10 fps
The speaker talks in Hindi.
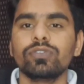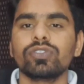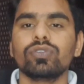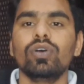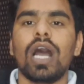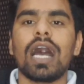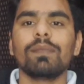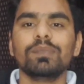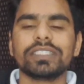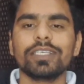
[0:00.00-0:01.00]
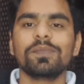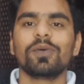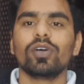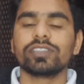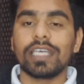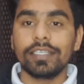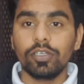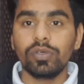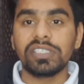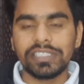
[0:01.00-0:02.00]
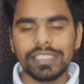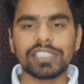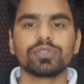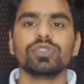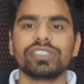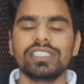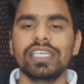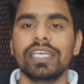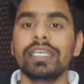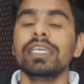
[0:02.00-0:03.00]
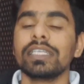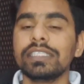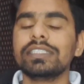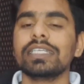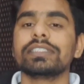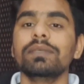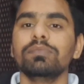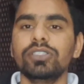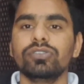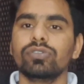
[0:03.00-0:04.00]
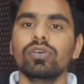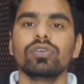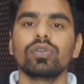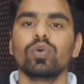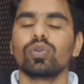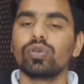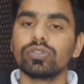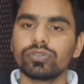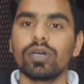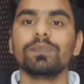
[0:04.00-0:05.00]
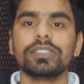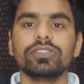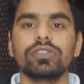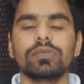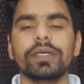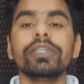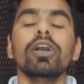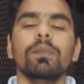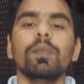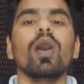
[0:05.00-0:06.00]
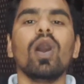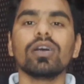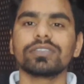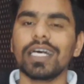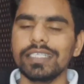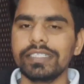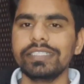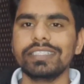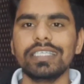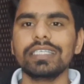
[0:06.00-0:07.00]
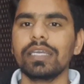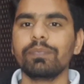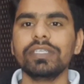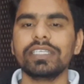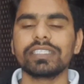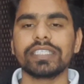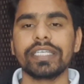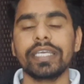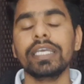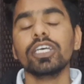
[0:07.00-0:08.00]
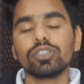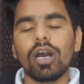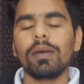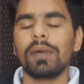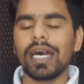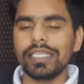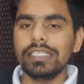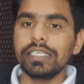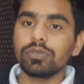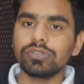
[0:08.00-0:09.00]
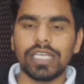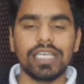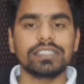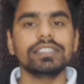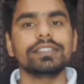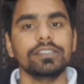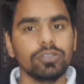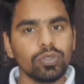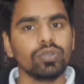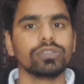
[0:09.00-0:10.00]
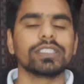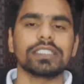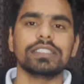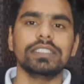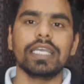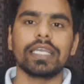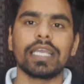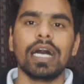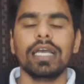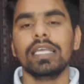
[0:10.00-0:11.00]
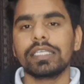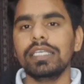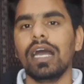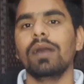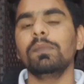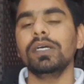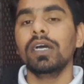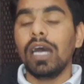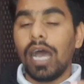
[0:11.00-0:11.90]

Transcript: दोस्तों आप में से बहुत सारे लोग ये सोचते हैं कि जैसे मीसो ग्लोरोड शॉप वन जीरो वन बहुत सारे रीसेलिंग एप्लीकेशन हैं तो हमारे लिए कुछ ऐसी चीज़ हो सकती है क्या कि हम